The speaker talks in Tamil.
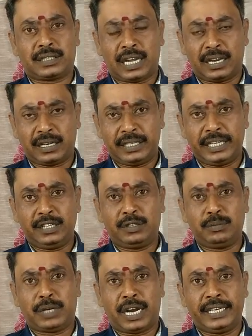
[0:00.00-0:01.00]
தாங்கள்
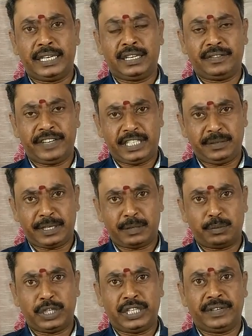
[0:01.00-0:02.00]
எடுக்கும் காரியங்கள் வெற்றி பெற
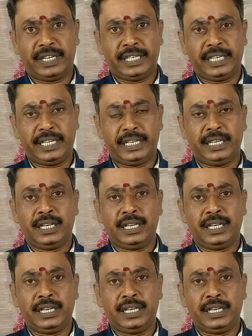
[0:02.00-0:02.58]
முடியவில்லையே